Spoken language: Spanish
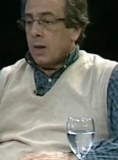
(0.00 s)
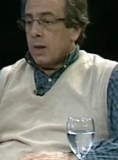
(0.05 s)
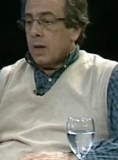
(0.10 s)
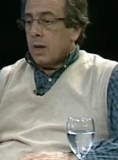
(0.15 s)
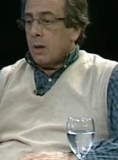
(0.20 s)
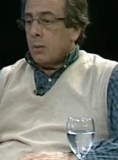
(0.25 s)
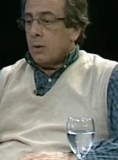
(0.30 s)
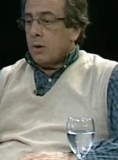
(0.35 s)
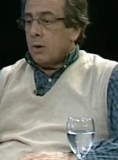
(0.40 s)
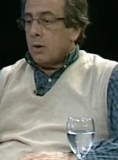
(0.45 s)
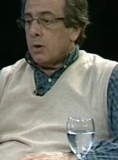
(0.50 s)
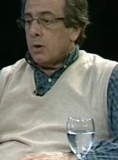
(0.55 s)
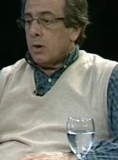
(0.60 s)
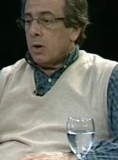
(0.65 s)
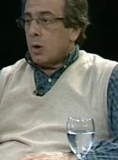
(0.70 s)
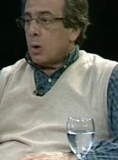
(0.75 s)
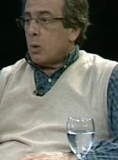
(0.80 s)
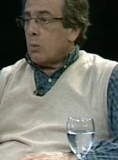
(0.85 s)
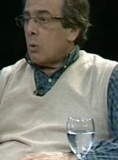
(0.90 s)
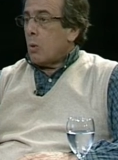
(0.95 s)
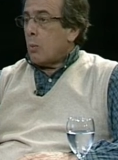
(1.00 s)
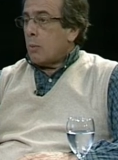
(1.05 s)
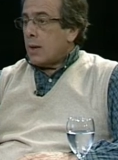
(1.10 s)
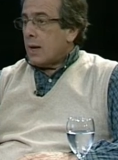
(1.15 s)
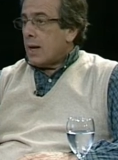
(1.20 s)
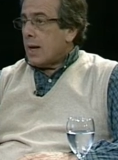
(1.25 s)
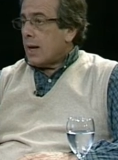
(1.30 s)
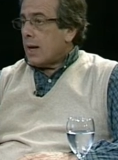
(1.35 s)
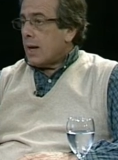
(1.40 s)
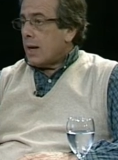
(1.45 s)
Y bueno, eh, como
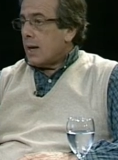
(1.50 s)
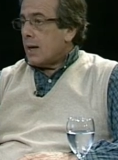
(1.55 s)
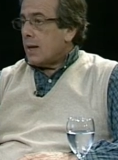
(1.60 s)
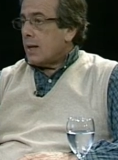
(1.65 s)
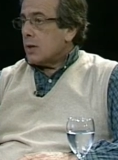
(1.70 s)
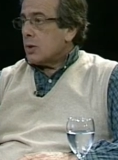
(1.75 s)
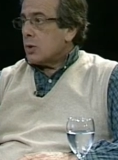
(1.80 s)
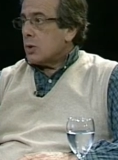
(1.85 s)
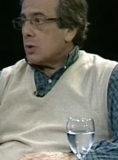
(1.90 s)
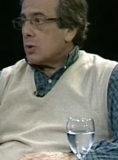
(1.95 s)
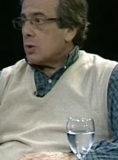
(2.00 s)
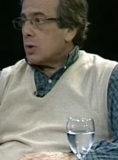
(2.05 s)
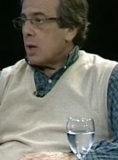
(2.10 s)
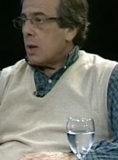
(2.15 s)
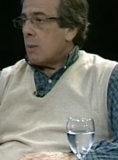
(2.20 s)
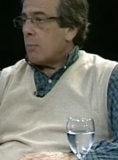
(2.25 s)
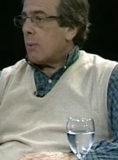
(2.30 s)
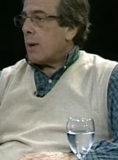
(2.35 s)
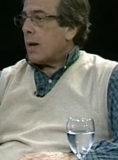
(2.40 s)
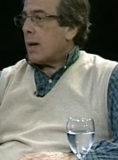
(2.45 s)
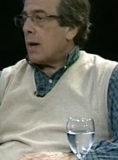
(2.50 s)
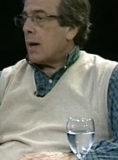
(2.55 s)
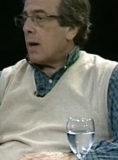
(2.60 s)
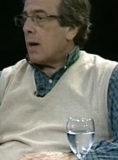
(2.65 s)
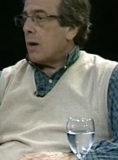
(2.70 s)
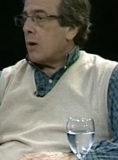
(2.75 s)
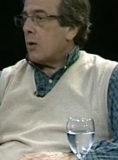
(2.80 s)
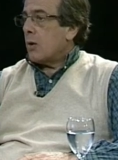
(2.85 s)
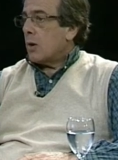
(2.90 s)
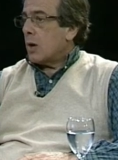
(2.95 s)
homenaje a ellos y
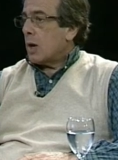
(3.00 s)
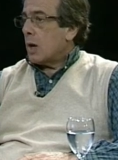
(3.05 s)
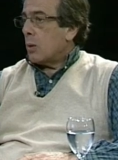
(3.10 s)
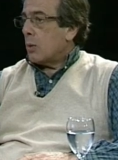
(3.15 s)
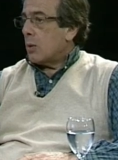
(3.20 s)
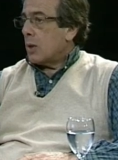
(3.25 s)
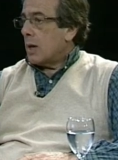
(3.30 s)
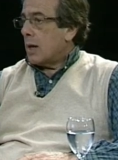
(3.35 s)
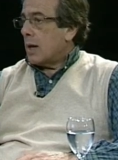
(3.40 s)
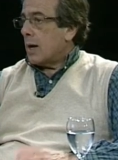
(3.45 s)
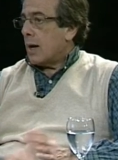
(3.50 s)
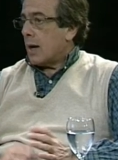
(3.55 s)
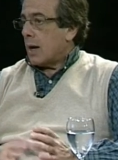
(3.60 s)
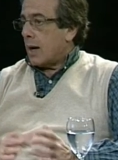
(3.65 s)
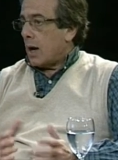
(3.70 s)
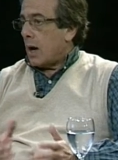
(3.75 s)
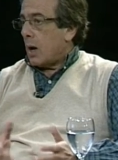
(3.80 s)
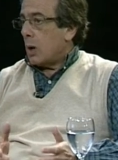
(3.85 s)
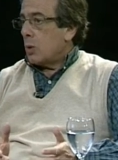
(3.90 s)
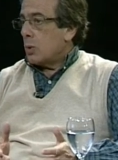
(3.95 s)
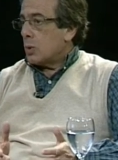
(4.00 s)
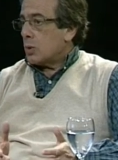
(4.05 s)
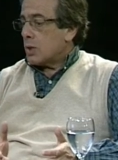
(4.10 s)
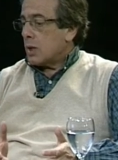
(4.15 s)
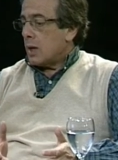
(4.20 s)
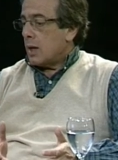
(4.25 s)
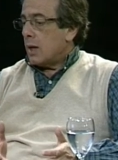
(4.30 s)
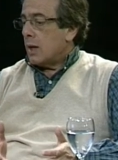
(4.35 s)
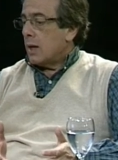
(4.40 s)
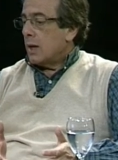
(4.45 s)
para no claudicar en la
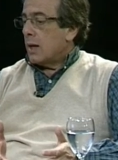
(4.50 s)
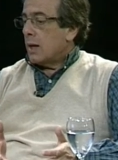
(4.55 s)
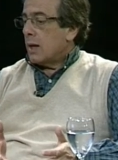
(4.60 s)
lucha